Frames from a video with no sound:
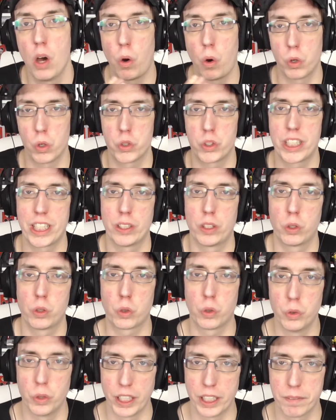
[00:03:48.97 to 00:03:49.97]
On lui cède de
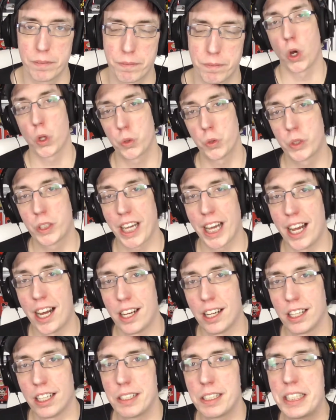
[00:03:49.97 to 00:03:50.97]
trouver. En tout
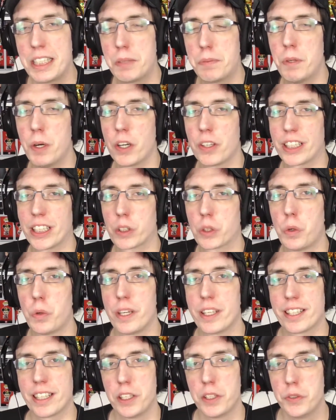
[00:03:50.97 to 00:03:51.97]
cas, Xbox a
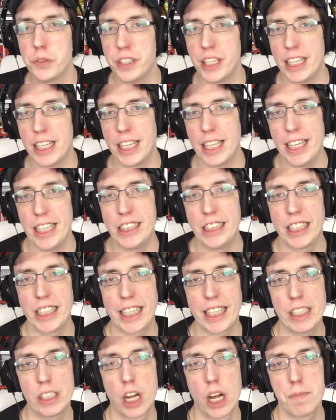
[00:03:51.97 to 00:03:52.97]
trouvé sa nouvelle
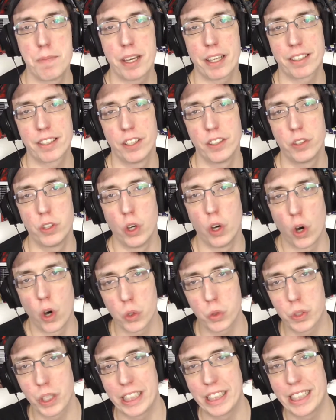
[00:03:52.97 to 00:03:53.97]
égérie en la personne de
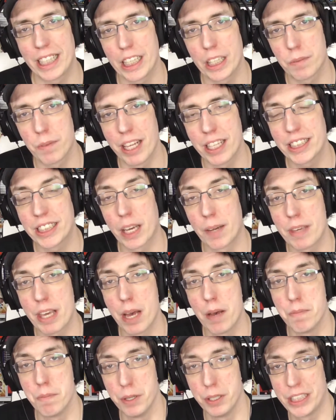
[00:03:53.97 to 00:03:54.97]
Antoine Griezmann qui a mis
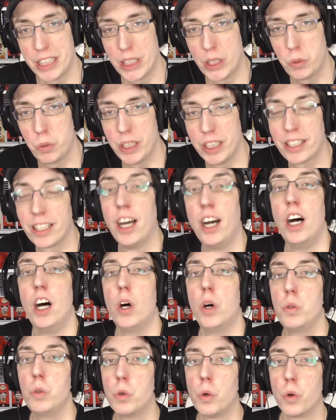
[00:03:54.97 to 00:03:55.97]
un petit tweet
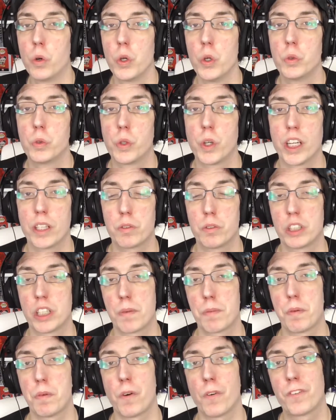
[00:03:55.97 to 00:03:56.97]
où on le voit tout
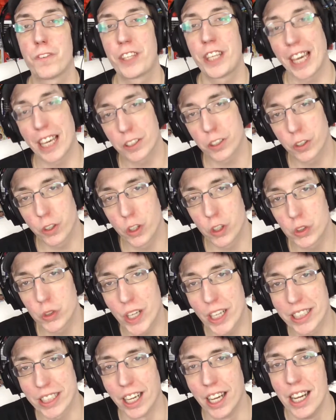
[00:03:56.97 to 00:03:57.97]
simplement fier de
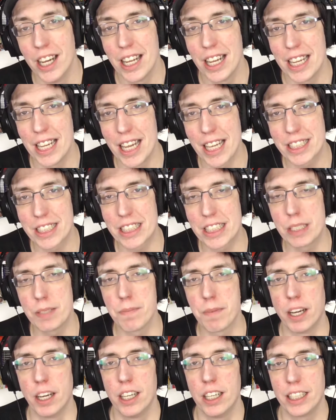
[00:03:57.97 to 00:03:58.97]
rejoindre la
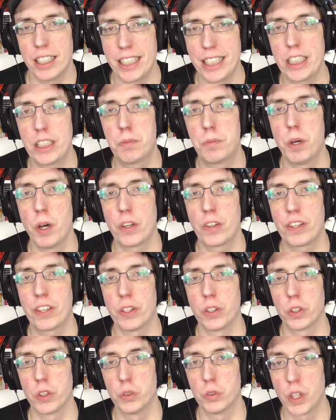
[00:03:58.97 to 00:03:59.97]
team Xbox
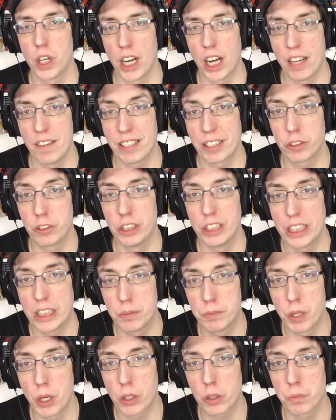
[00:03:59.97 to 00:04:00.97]
et on le voit avec une
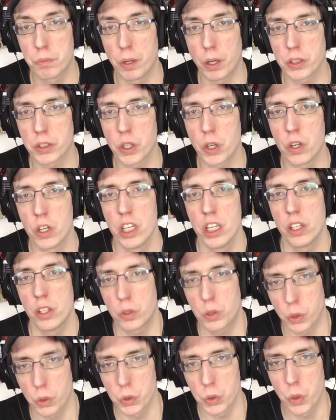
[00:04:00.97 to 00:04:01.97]
Xbox portant
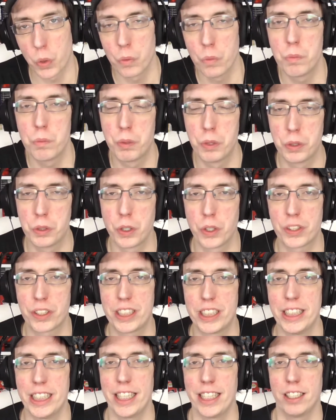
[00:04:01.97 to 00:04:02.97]
son nom plutôt
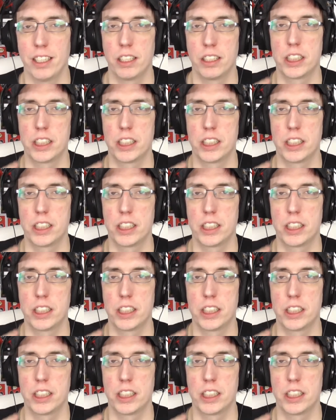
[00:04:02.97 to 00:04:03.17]
stylé.